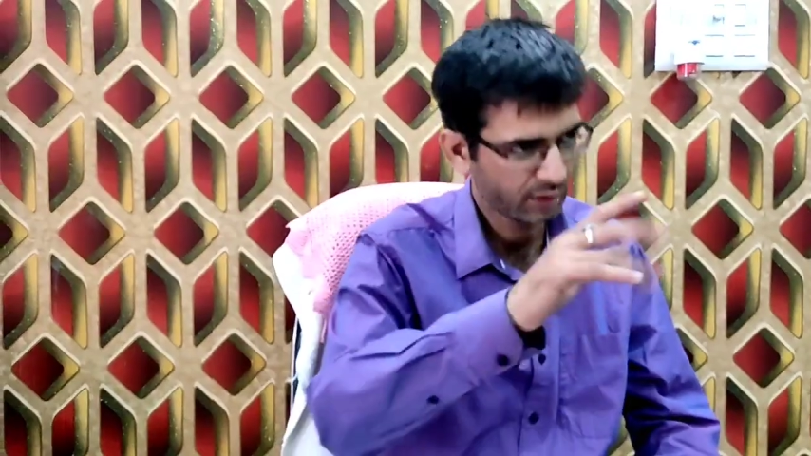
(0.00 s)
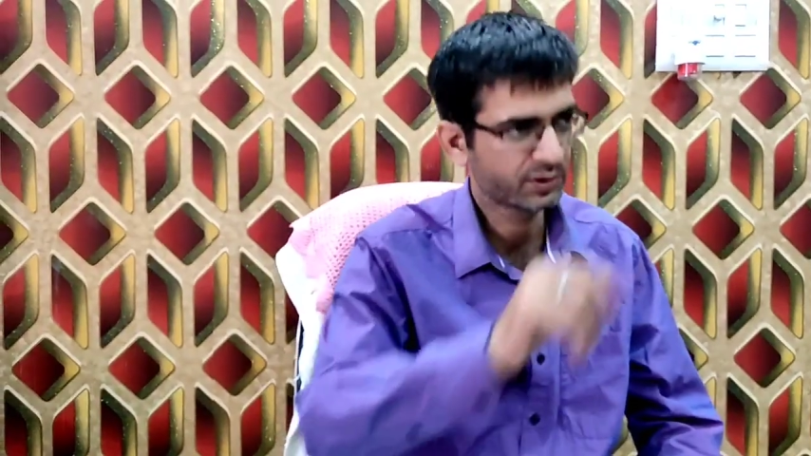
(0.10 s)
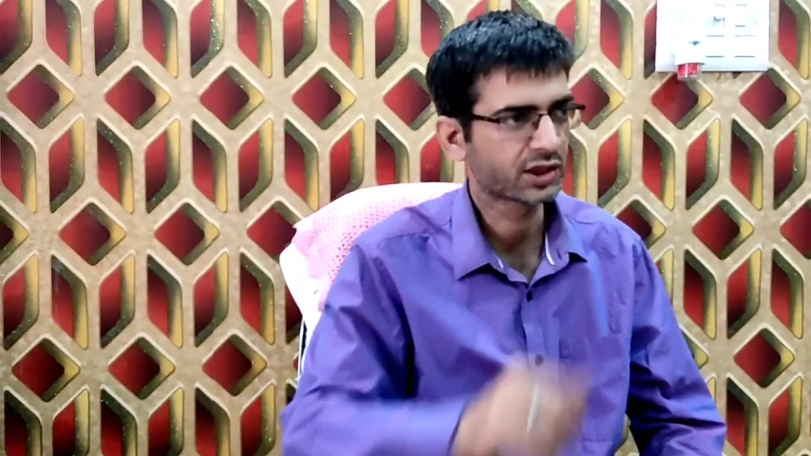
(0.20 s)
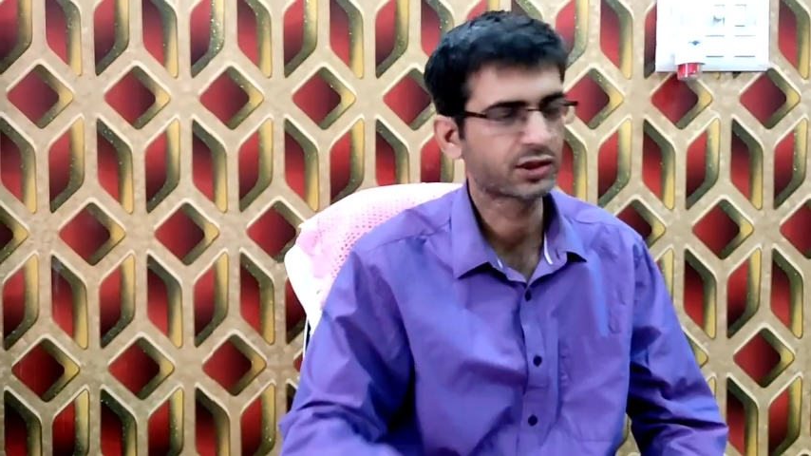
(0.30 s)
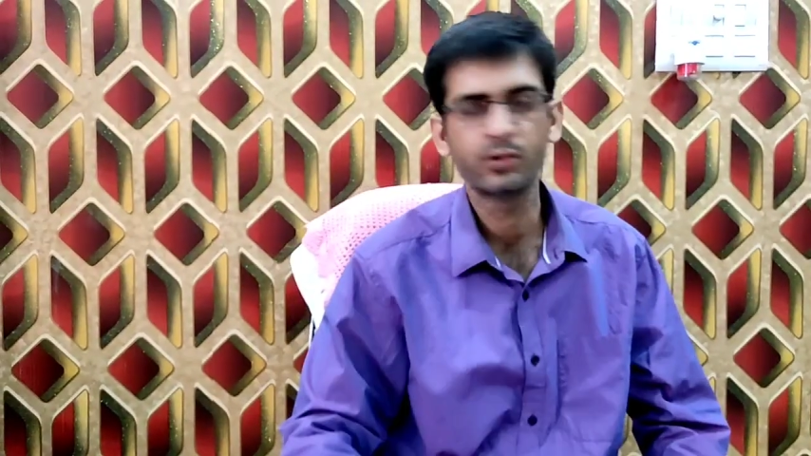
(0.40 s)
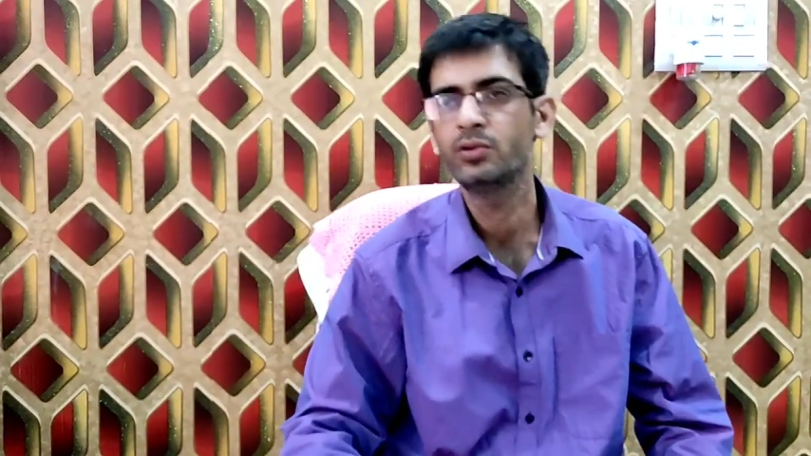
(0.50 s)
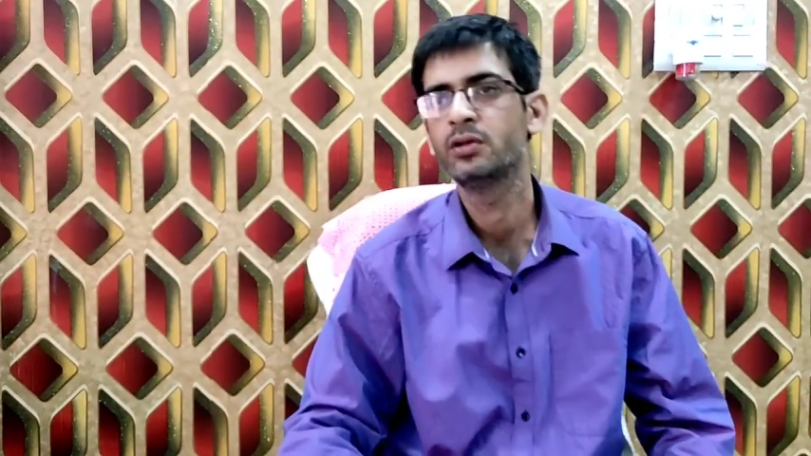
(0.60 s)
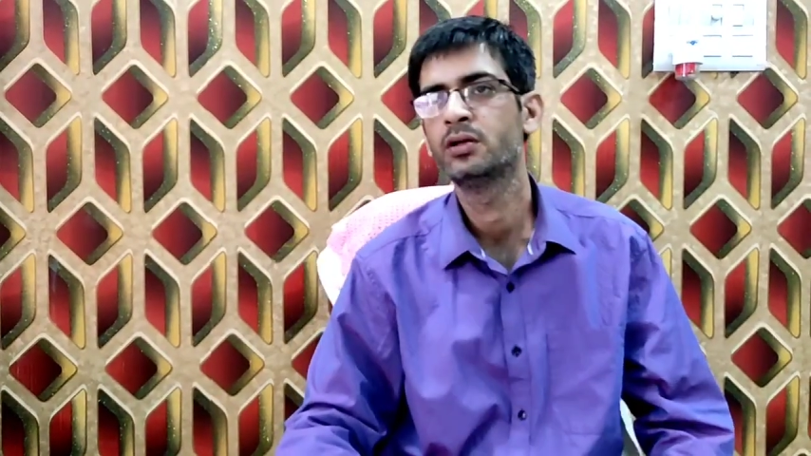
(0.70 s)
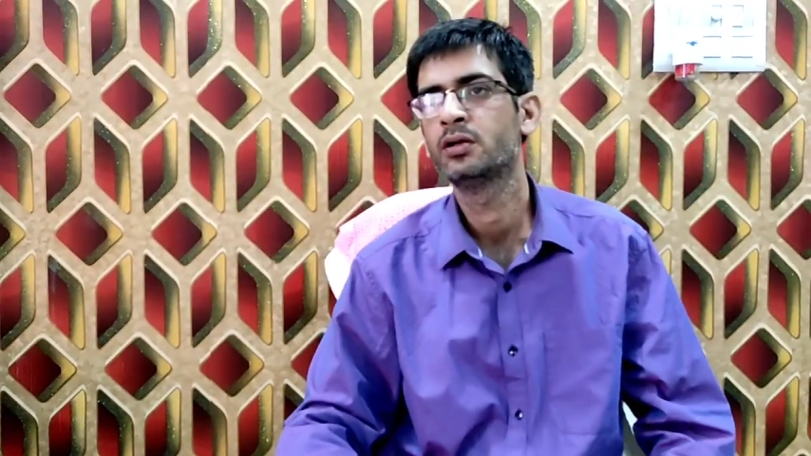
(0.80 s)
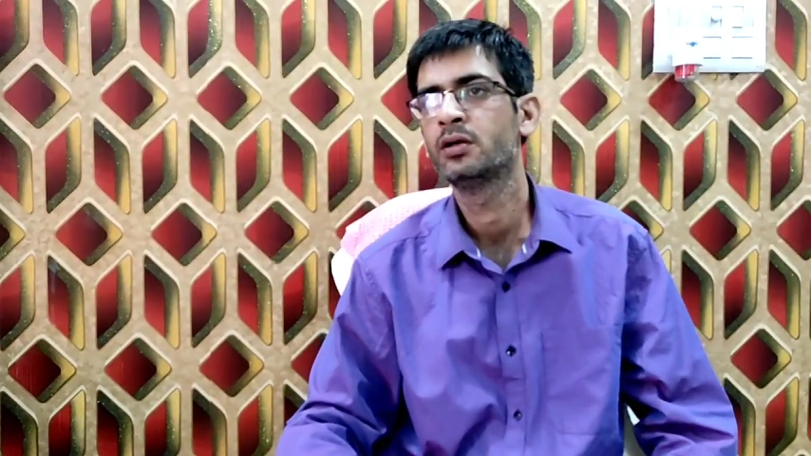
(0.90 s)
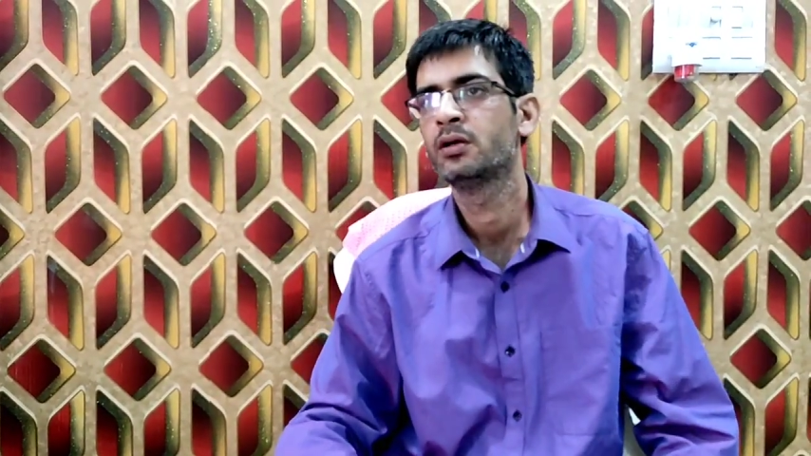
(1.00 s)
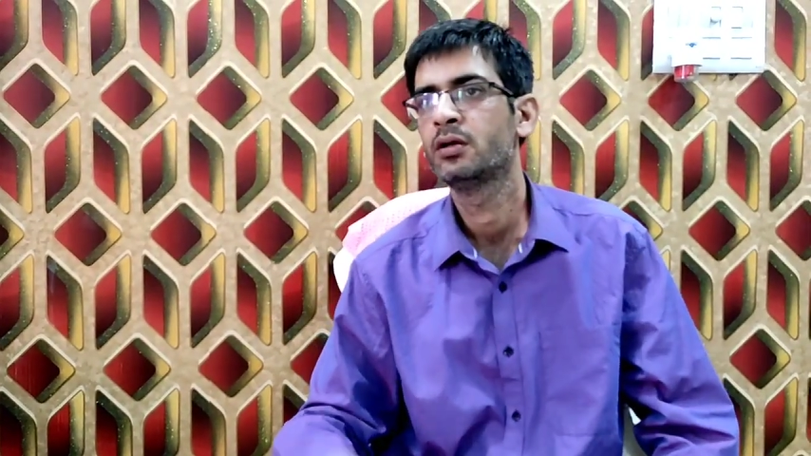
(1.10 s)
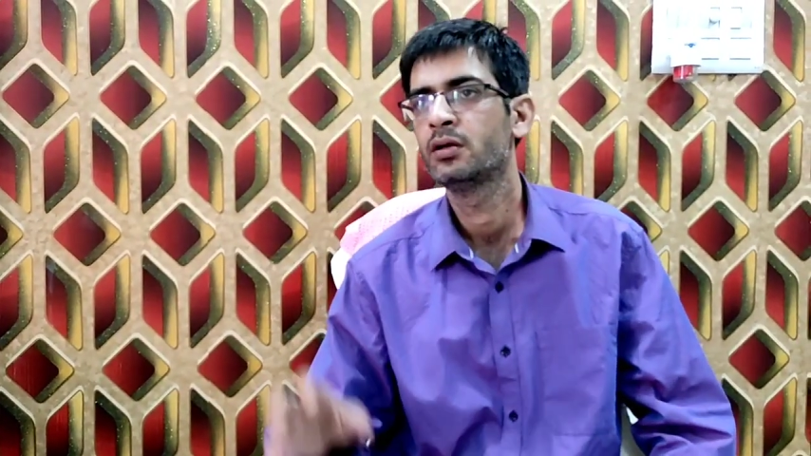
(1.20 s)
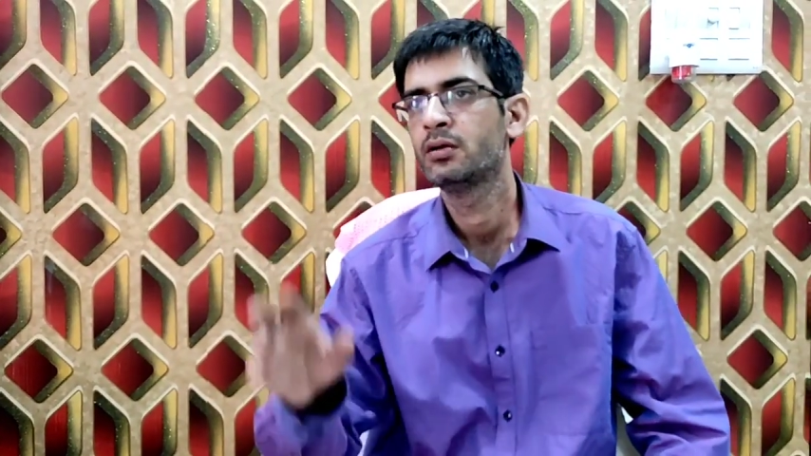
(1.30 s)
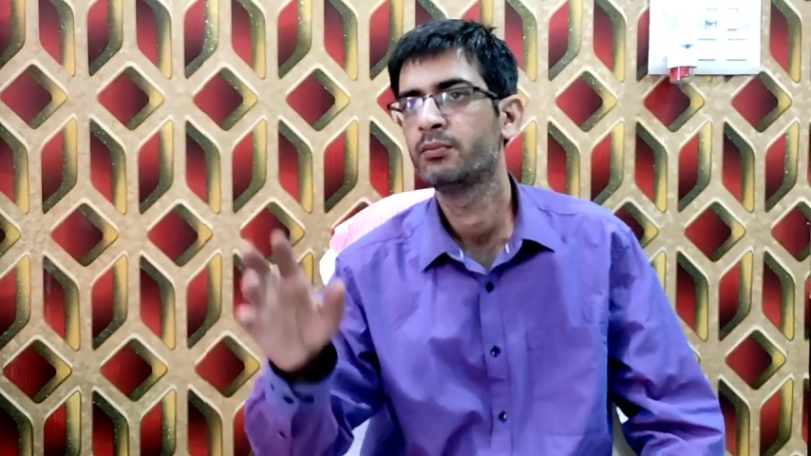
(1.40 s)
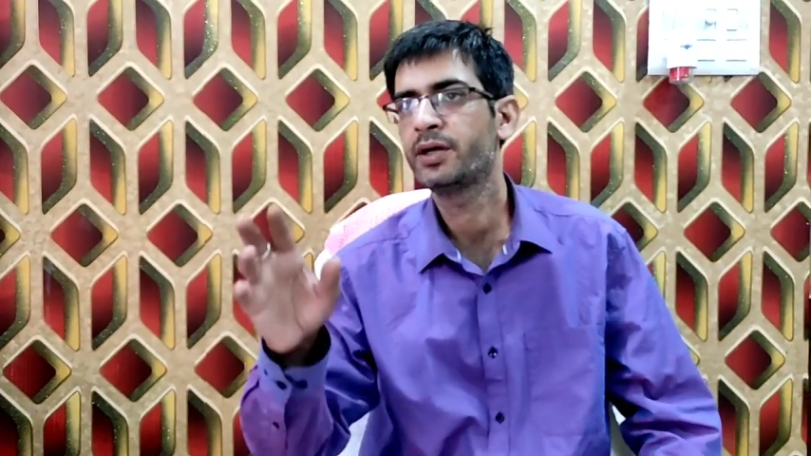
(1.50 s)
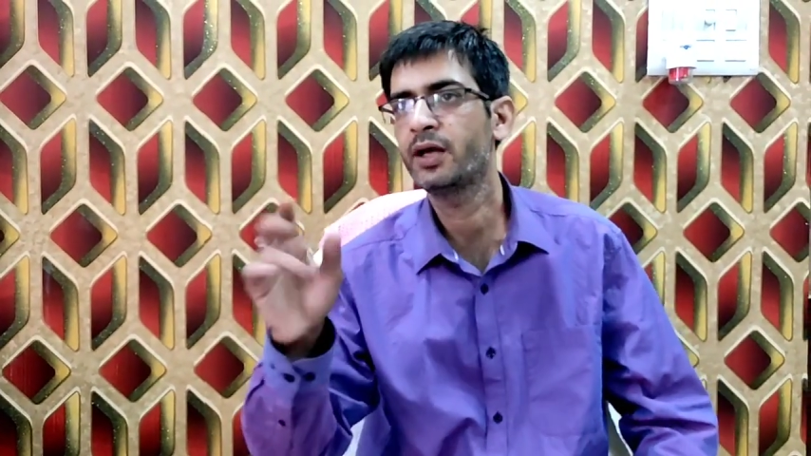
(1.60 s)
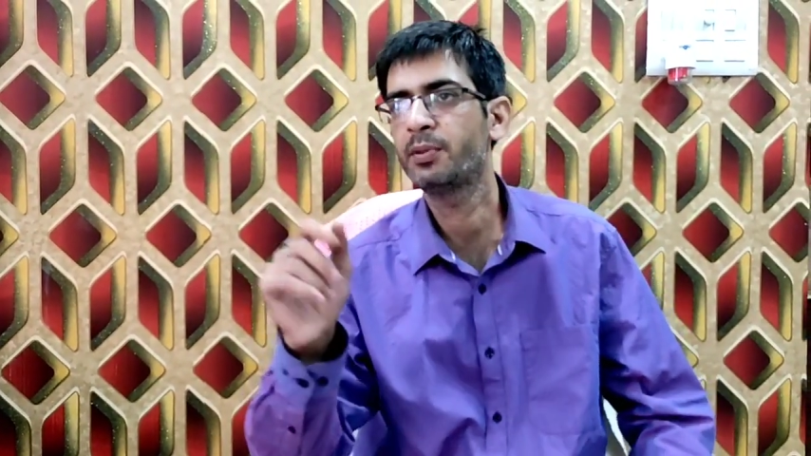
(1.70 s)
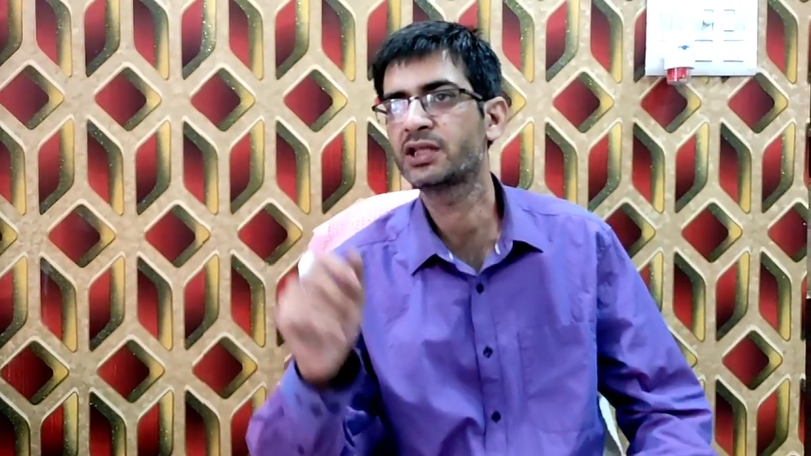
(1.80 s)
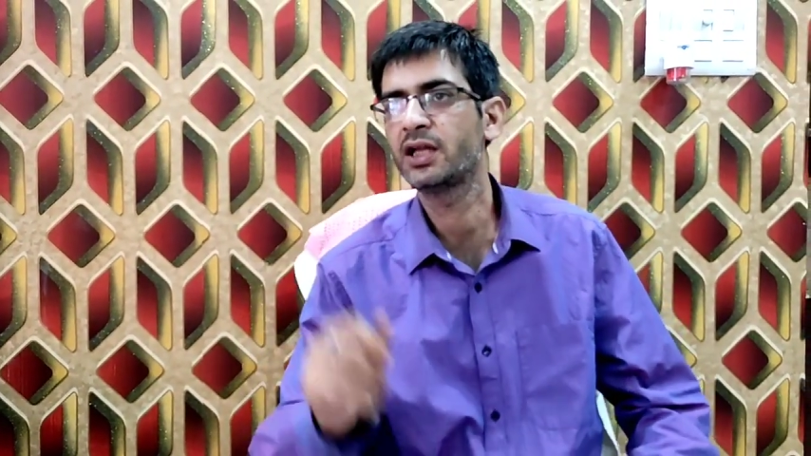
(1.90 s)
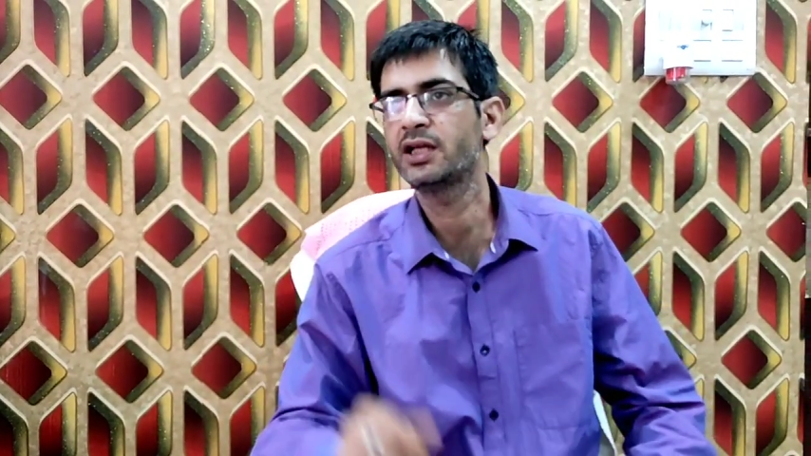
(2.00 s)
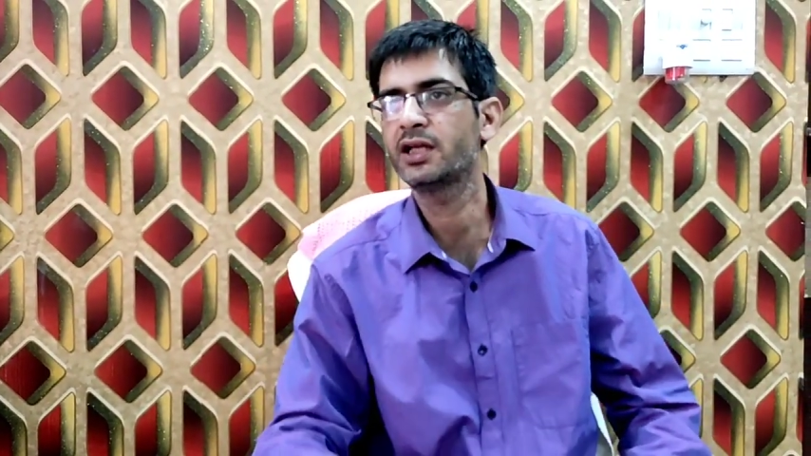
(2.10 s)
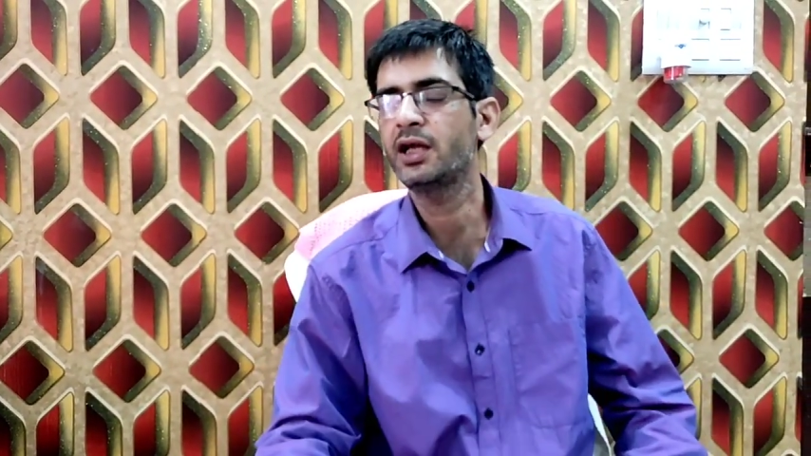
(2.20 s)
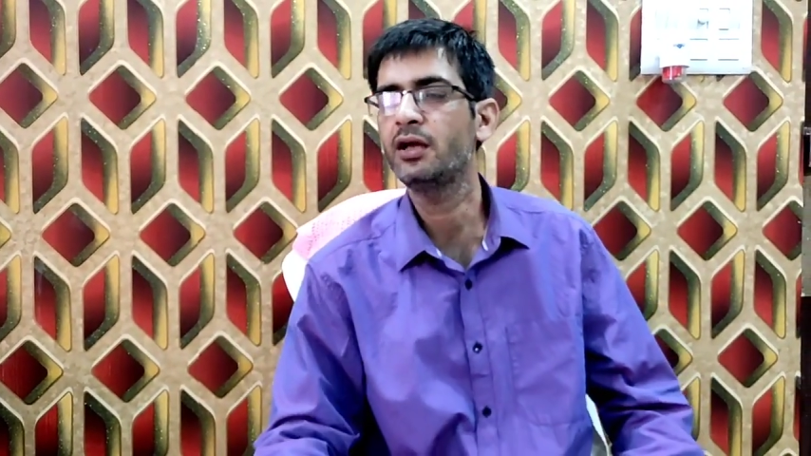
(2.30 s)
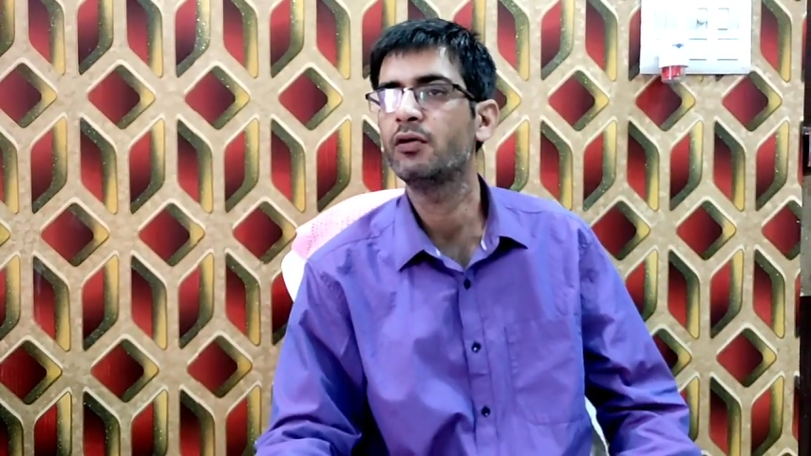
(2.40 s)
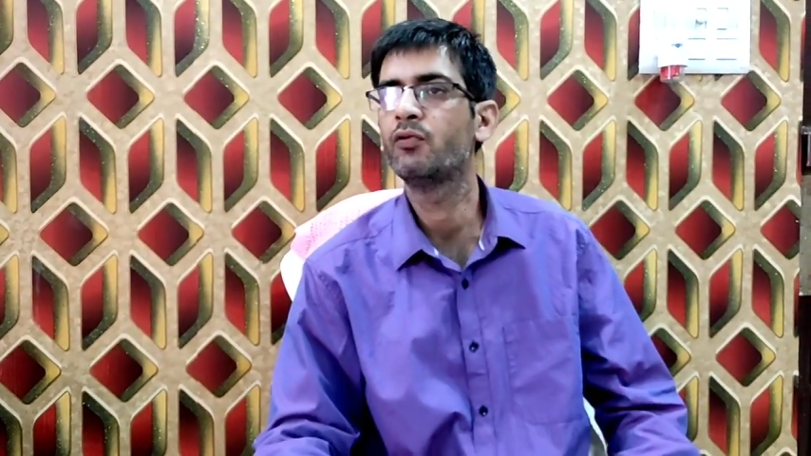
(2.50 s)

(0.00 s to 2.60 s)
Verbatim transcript: मैं बताता हूँ बेटा बताना जरा